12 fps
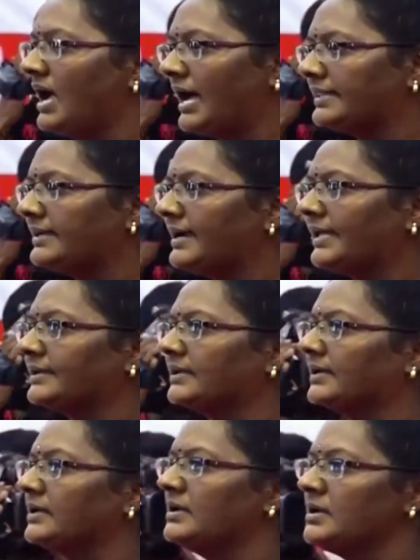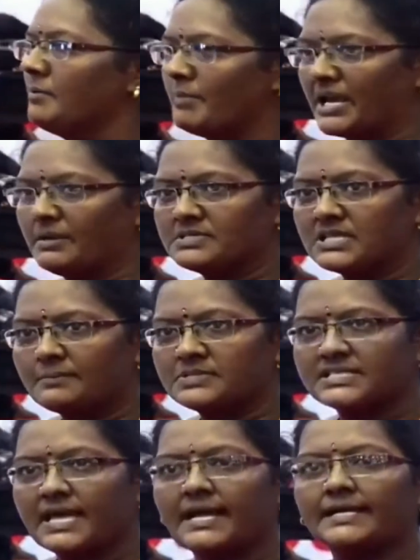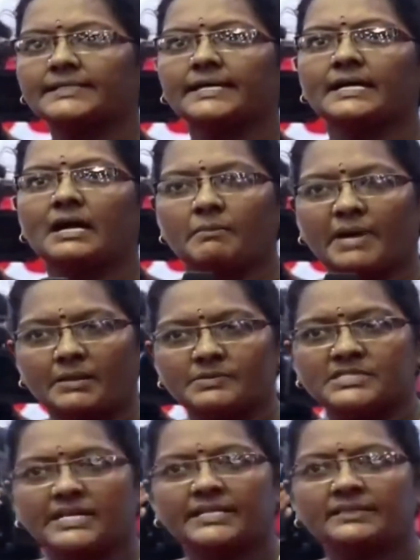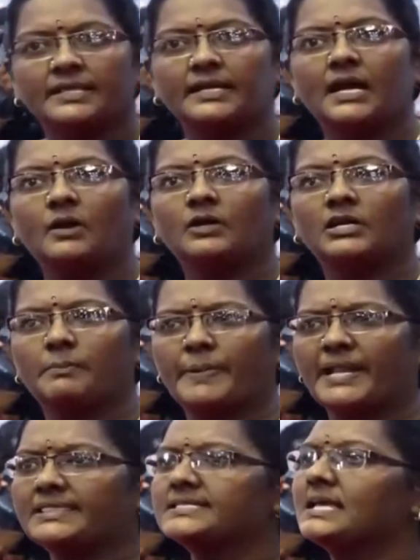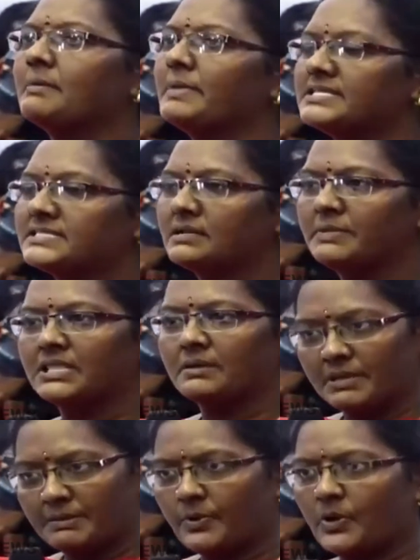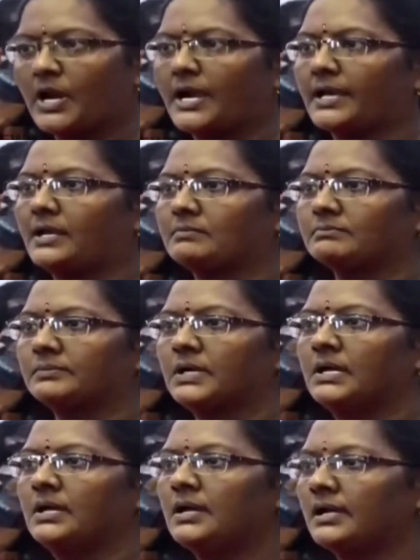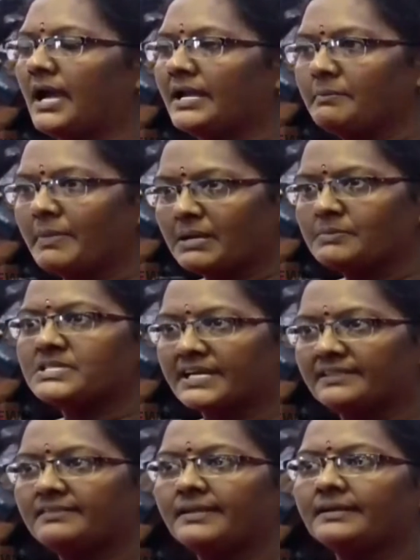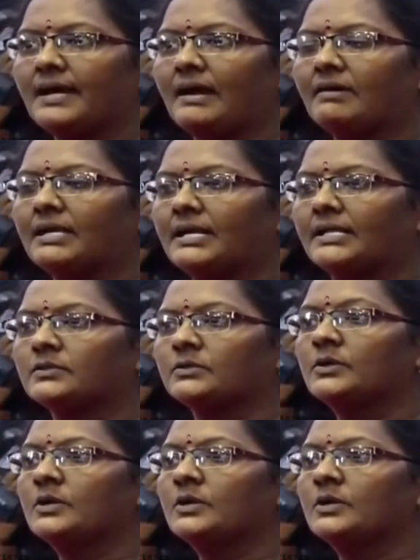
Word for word: అది కాదండి మనం సంస్థాగతంగా మనం స్ట్రెంగ్తన్గా ఉంటే ప్రతి సమస్య మీద మనం పోరాడగలం కానీ మనం స్ట్రెంగ్తన్ కావట్లేదు